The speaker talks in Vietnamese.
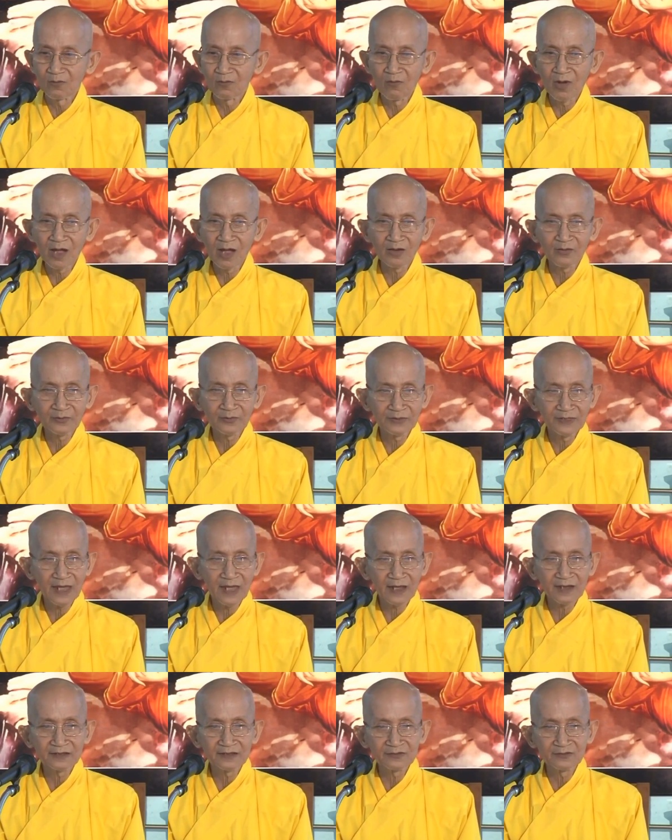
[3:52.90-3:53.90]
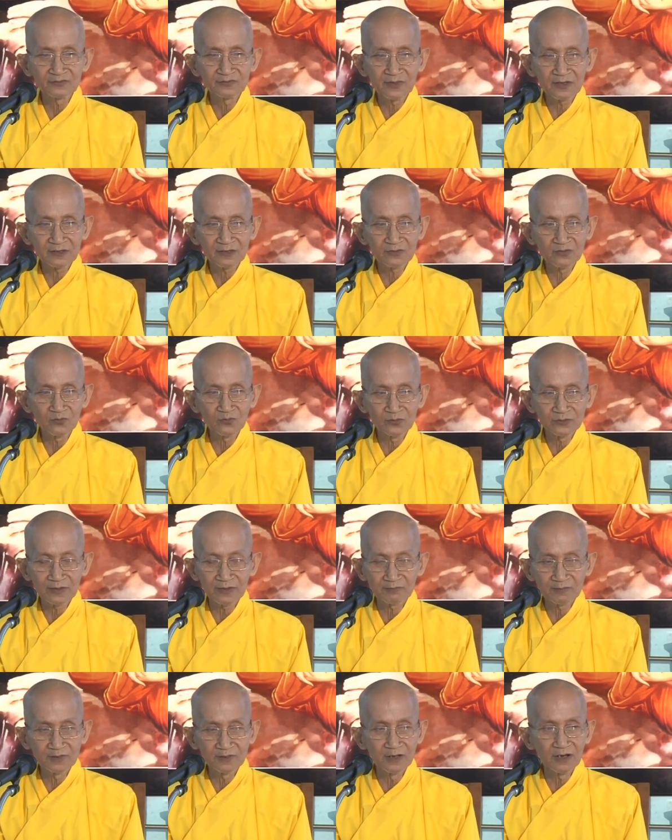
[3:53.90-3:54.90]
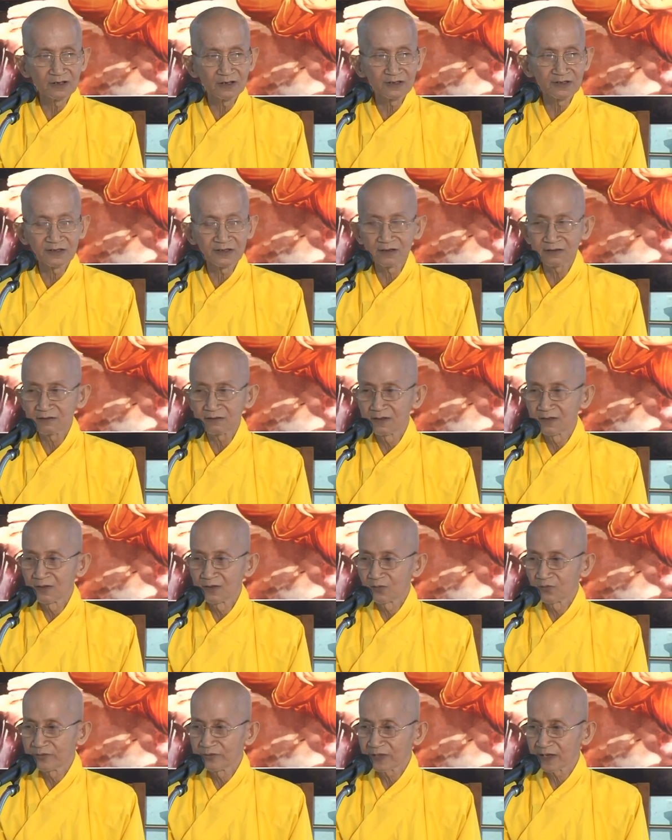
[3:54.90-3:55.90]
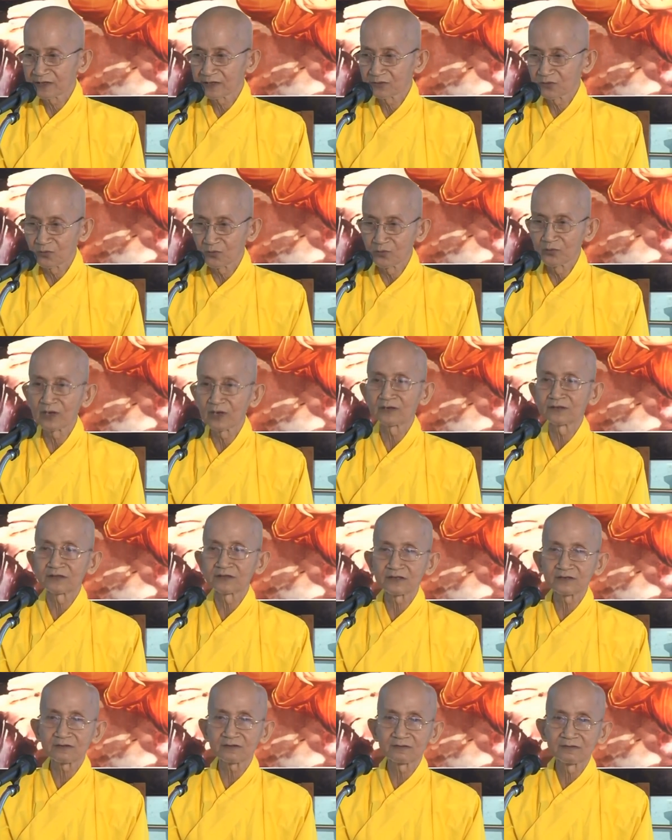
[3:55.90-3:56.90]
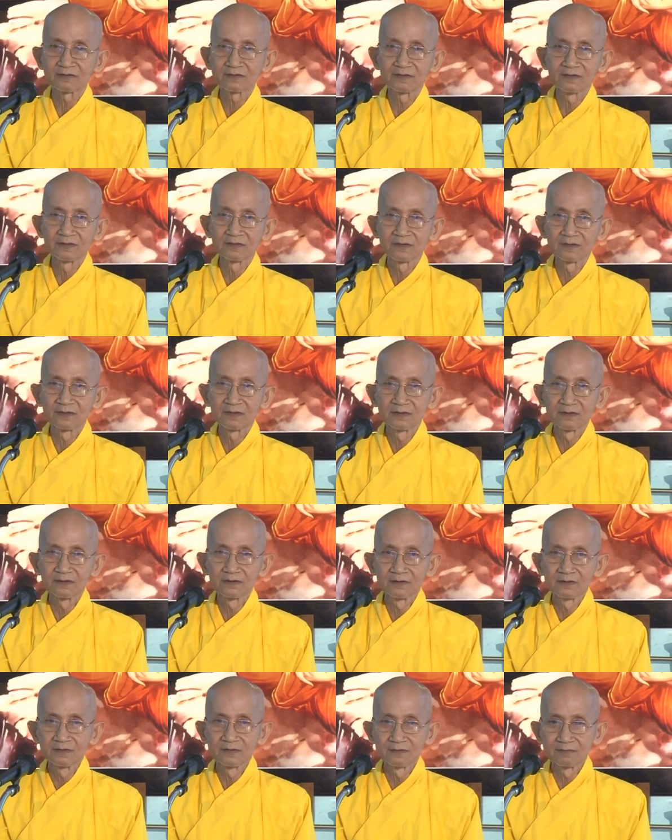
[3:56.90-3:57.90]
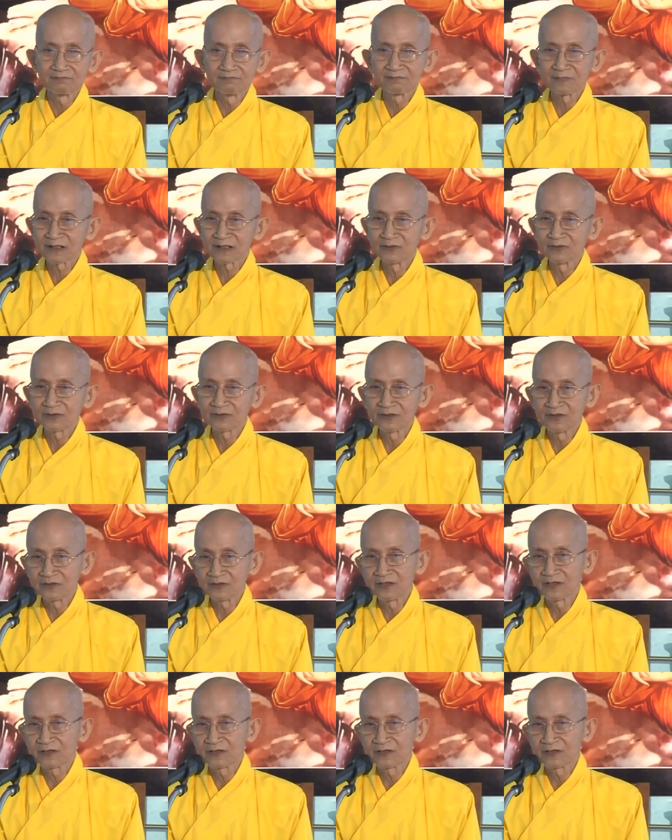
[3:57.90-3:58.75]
họ qua họ dạy chúng ta tu tập gần chết quý thầy tu gần chết mà được